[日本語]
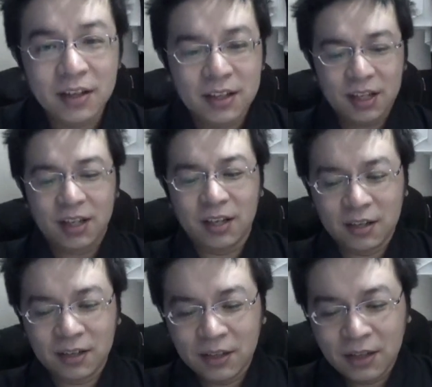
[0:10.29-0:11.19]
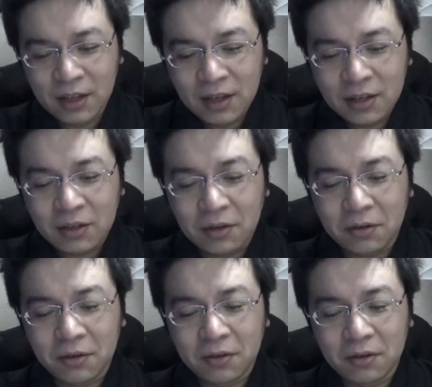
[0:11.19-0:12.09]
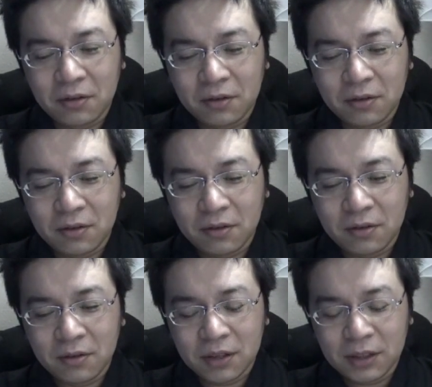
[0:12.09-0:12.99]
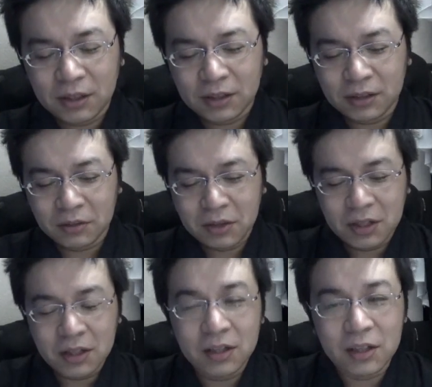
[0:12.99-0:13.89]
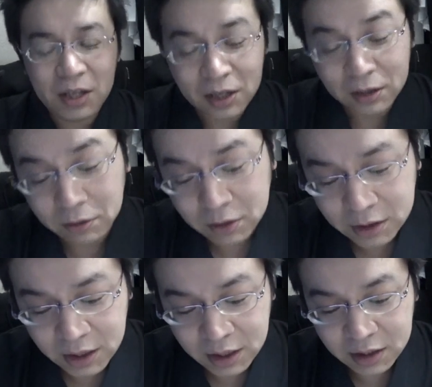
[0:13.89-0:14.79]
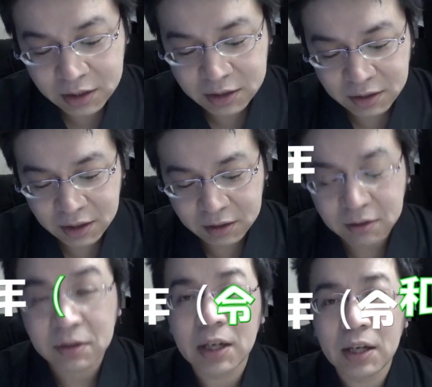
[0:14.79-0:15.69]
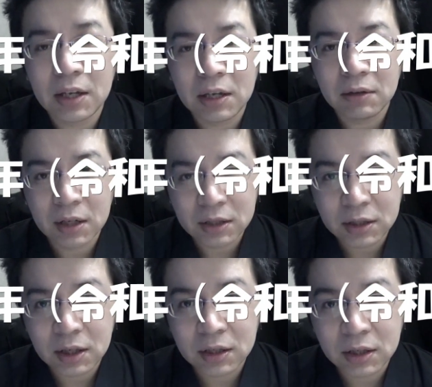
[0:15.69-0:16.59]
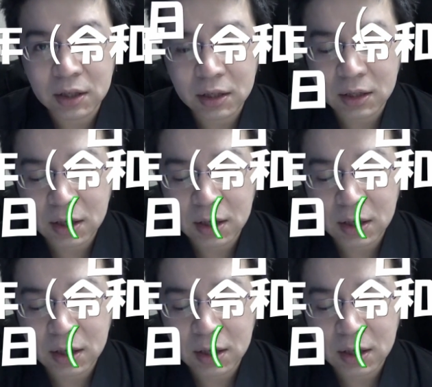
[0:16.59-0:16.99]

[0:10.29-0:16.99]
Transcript: 日今日は何の日で、えっと、2020年の令和2年2